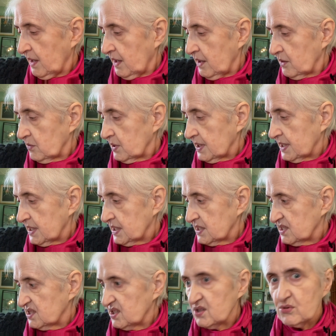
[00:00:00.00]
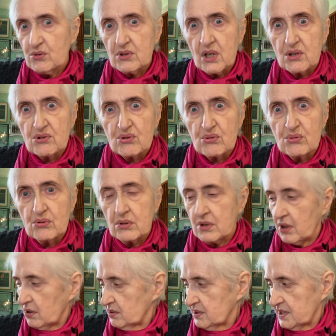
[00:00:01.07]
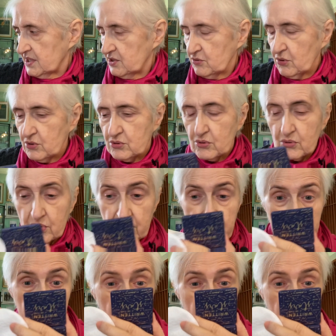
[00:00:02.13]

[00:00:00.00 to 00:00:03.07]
qualche residuo del trucco. No, il residuo del trucco ieri è